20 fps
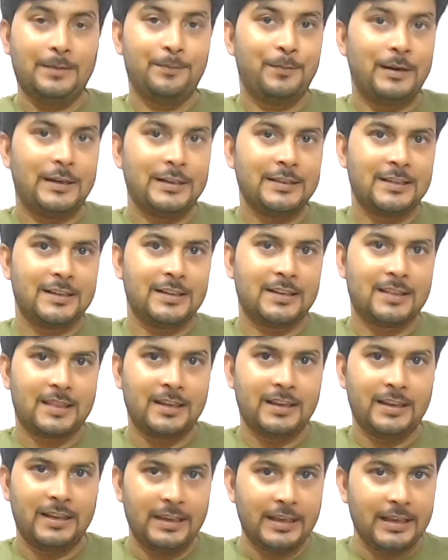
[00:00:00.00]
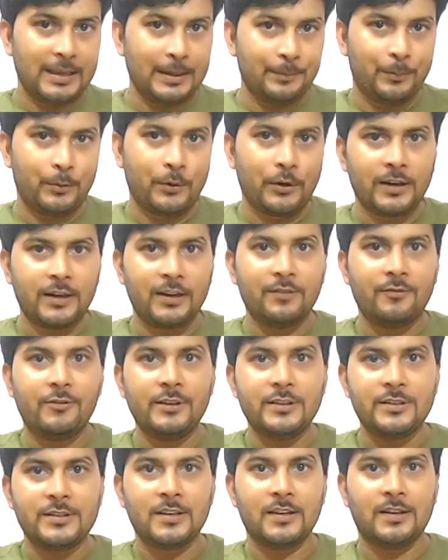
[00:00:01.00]
अब बात करते हैं एक इम्पॉर्टेंट
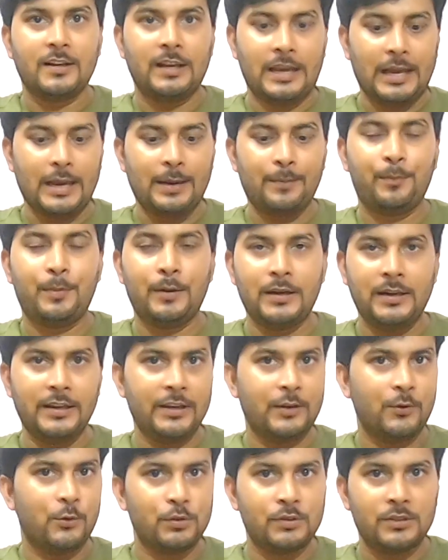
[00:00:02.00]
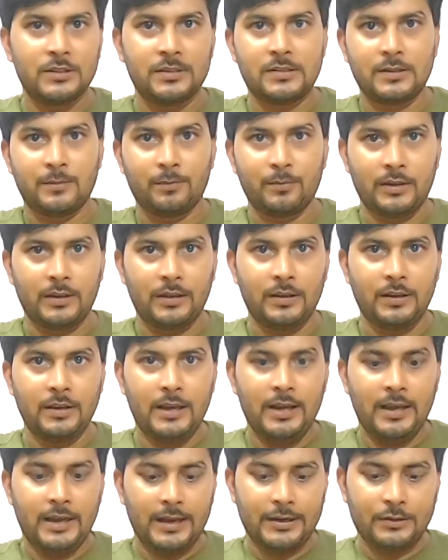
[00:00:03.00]
फीचर एप्पल इकोसिस्टम की
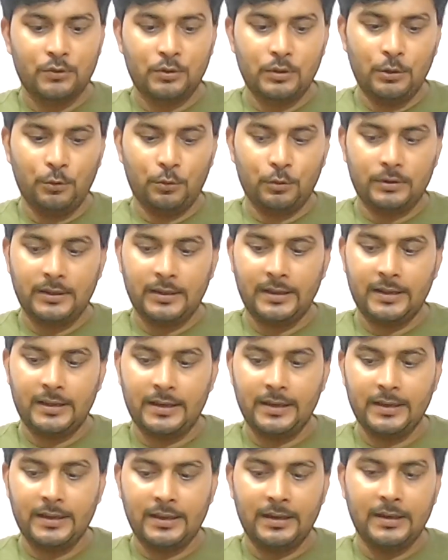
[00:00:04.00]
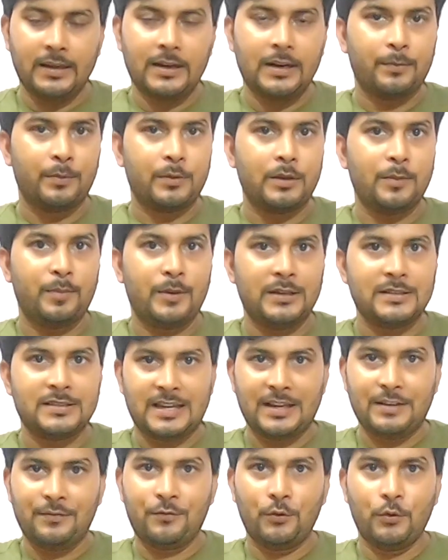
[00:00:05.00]
एक्चुअली होता क्या है कि अगर आपके पास
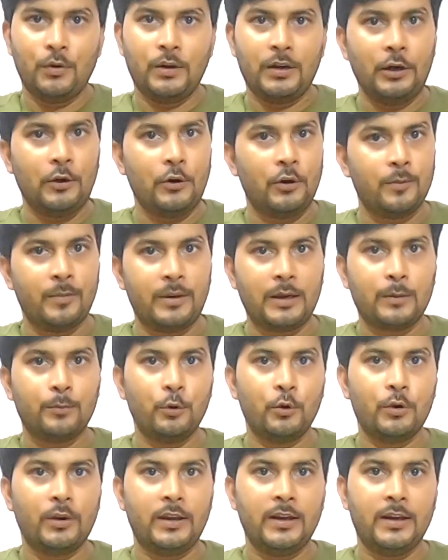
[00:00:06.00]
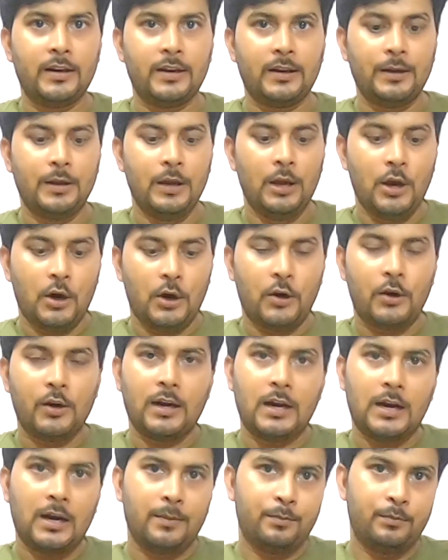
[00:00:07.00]
आईफोन है और मैकबुक एयर है और
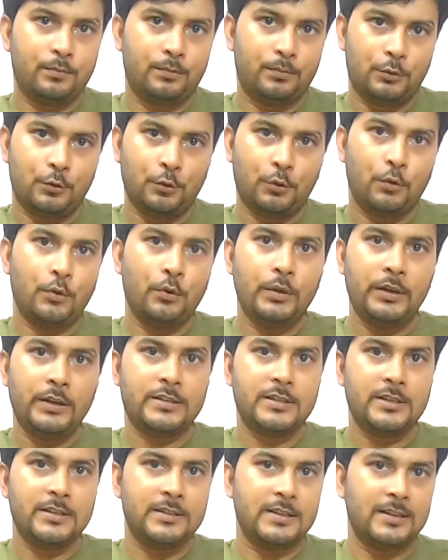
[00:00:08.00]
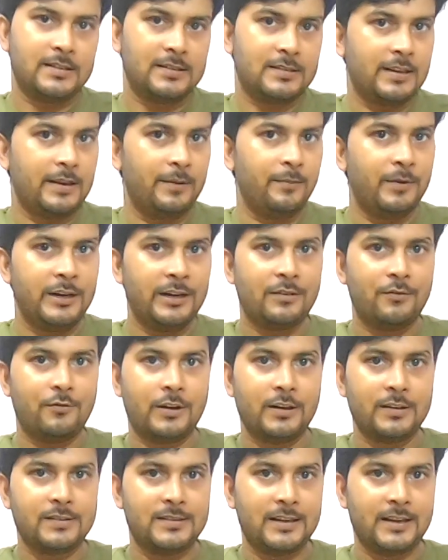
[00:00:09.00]
आप दोनों ही चीज़ें सेम
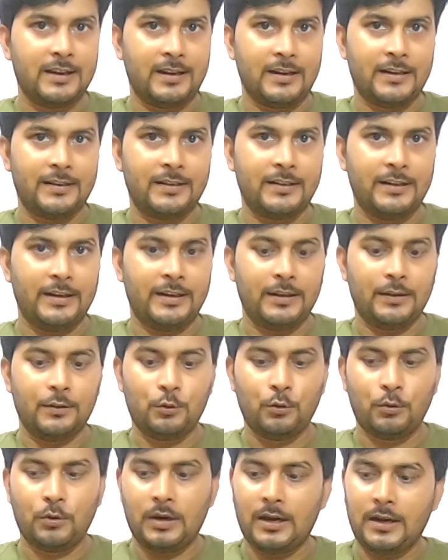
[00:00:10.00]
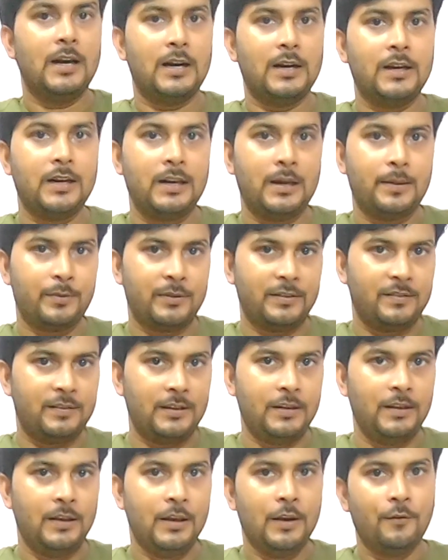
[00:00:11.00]
नेटवर्क से कनेक्टेड हैं तो अगर आप
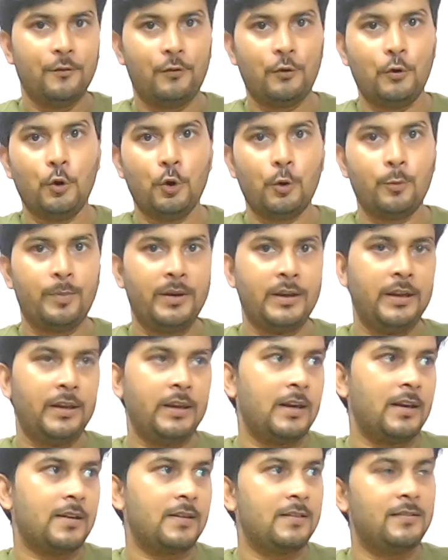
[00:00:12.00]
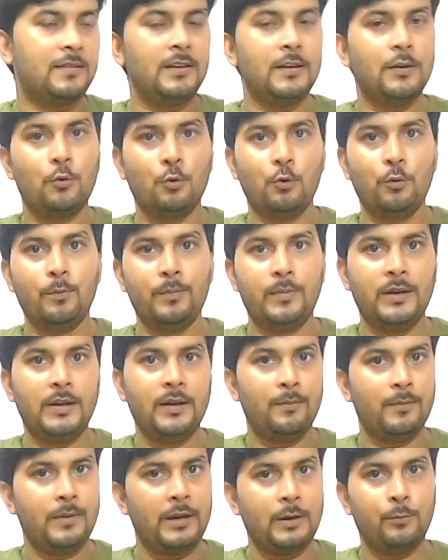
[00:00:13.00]
किसी फ्लोर पे या किसी रूम
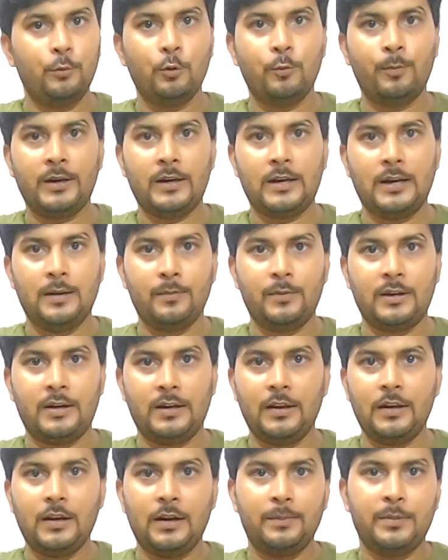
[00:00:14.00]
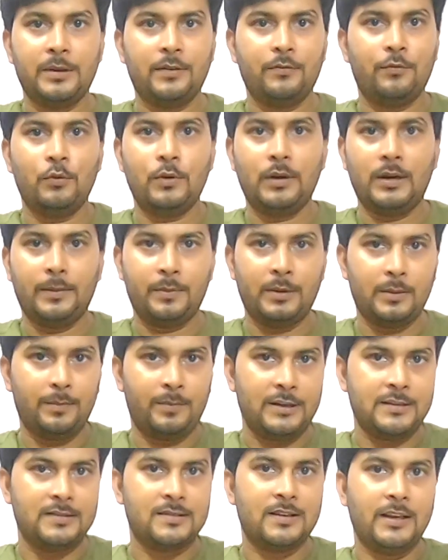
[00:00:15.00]
में मैकबुक पे काम कर रहे हैं आपका फ़ोन आपके
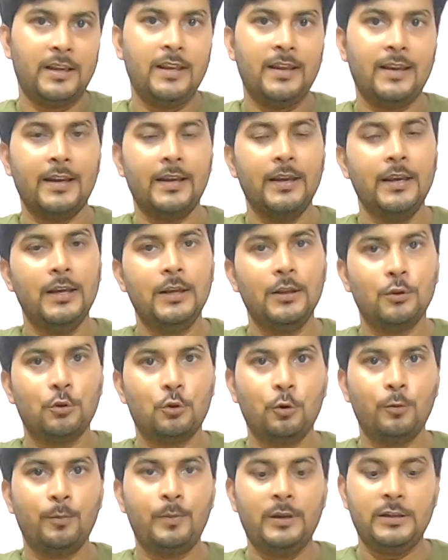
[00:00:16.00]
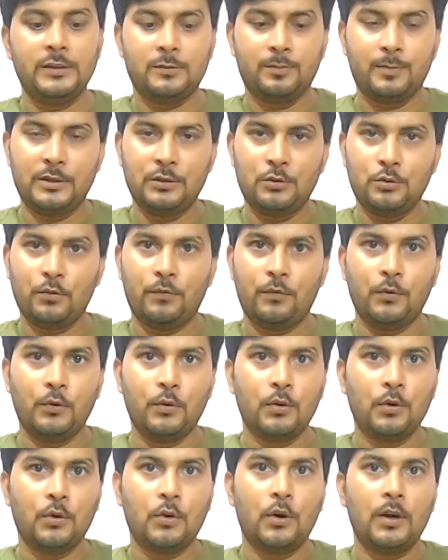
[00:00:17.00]
पास नहीं है तो भी इस पर जो
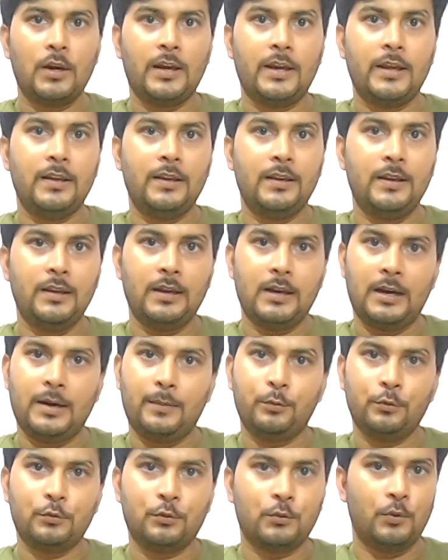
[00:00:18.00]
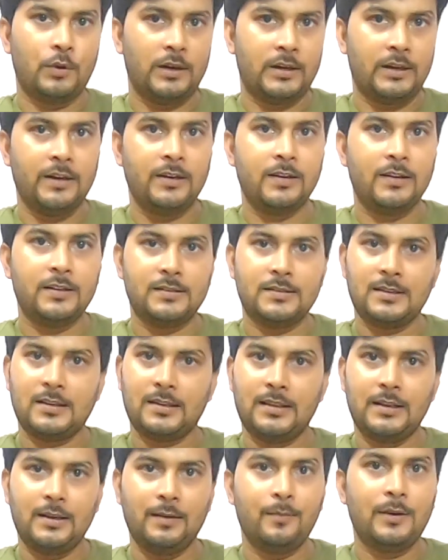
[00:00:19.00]
फ़ोन कॉल आएगी आप उसको अटेंड कर
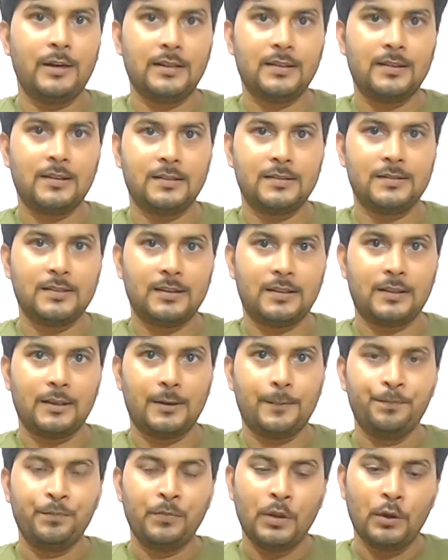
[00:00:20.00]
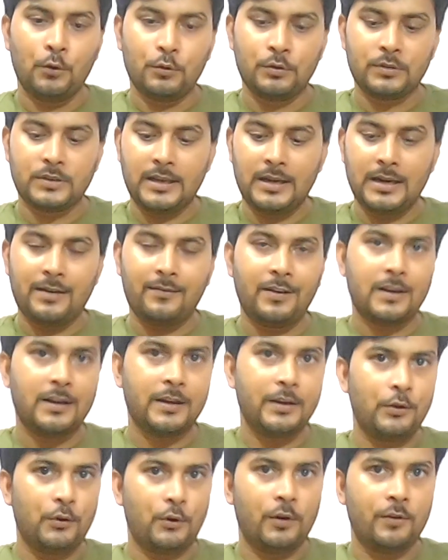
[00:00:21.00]
सकते हैं बात कर सकते हैं उसके अलावा
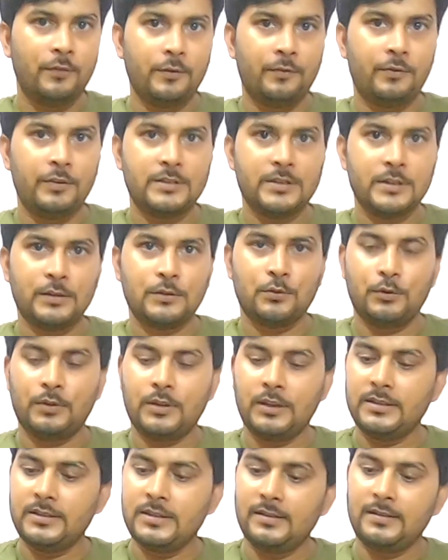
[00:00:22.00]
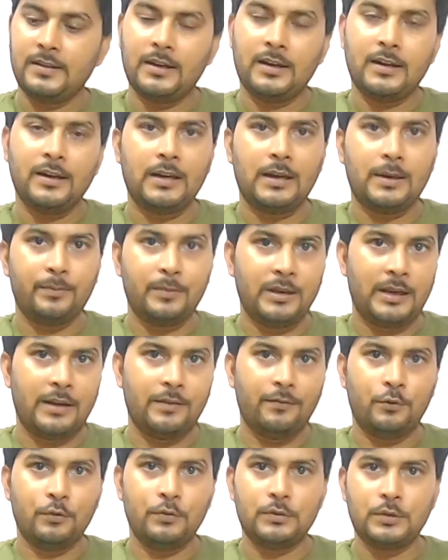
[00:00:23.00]
कई और भी फीचर्स होते हैं जैसे अगर आपने
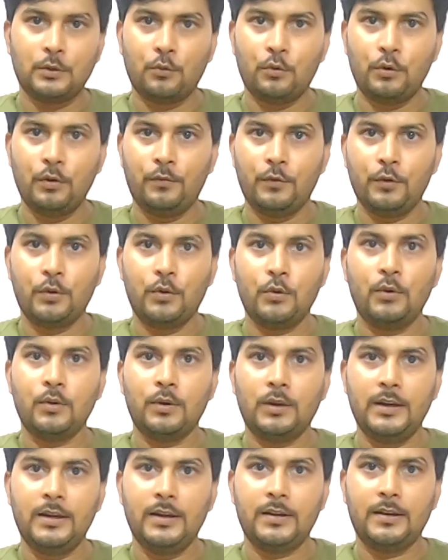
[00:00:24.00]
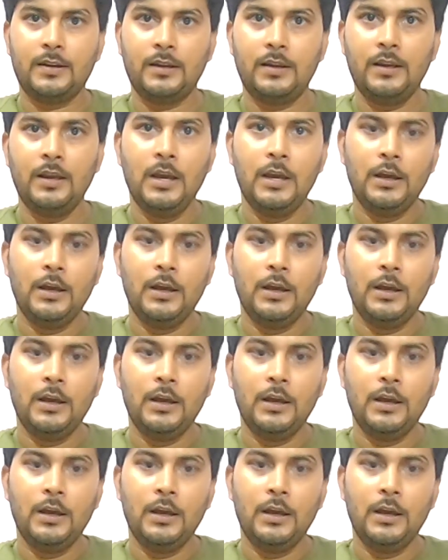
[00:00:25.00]
आईफोन से कोई फोटो क्लिक की